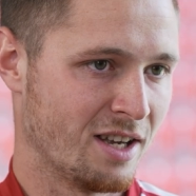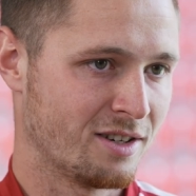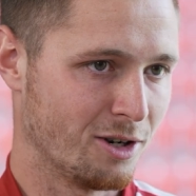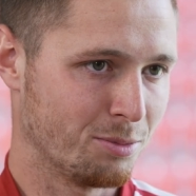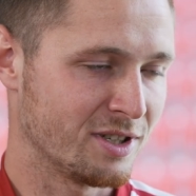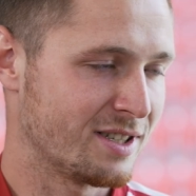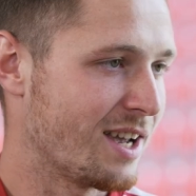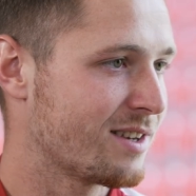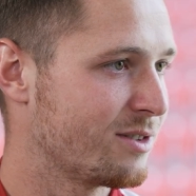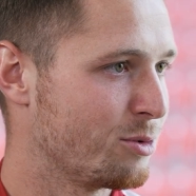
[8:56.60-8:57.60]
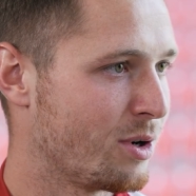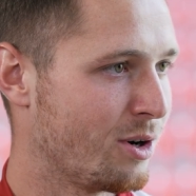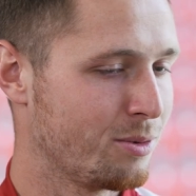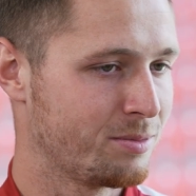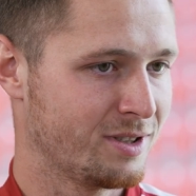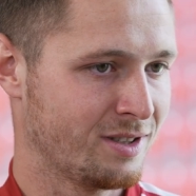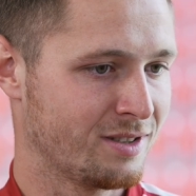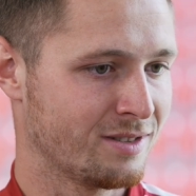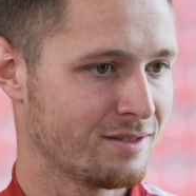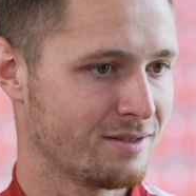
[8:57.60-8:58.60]
Ich glaube, das erste überhaupt äh,
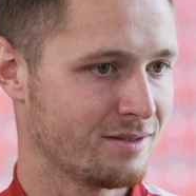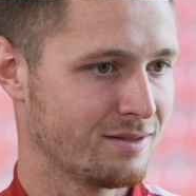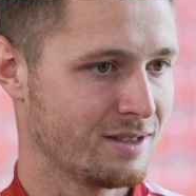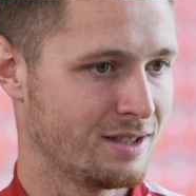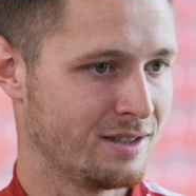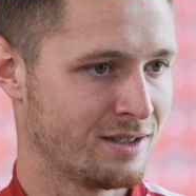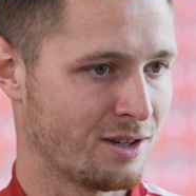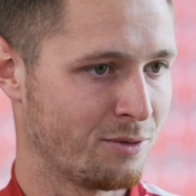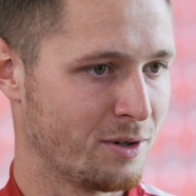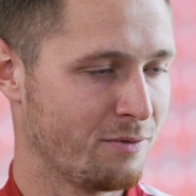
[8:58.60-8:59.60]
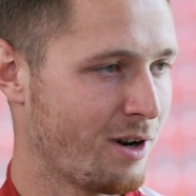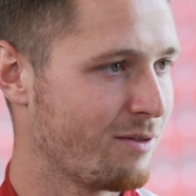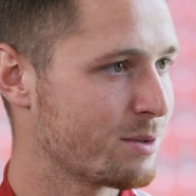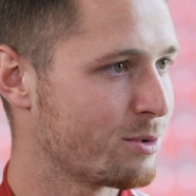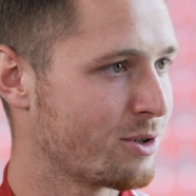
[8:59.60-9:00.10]
ist auf jeden Fall was